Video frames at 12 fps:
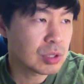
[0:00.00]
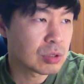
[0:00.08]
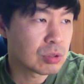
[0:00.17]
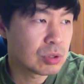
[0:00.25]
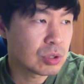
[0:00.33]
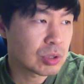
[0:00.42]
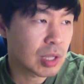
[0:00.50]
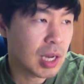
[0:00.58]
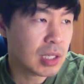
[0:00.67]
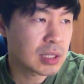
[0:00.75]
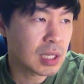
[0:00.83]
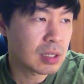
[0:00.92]
있고
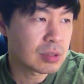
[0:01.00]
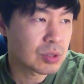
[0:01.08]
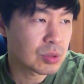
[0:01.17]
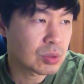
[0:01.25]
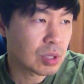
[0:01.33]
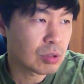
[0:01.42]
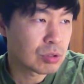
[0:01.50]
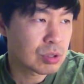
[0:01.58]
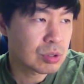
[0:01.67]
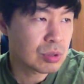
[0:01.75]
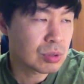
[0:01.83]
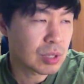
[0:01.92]
대학생 정도 되고
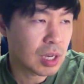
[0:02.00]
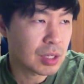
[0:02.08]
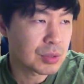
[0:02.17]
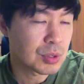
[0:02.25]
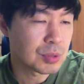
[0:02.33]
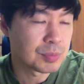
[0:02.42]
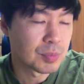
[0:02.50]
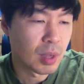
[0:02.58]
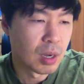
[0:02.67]
스스로 내가 좀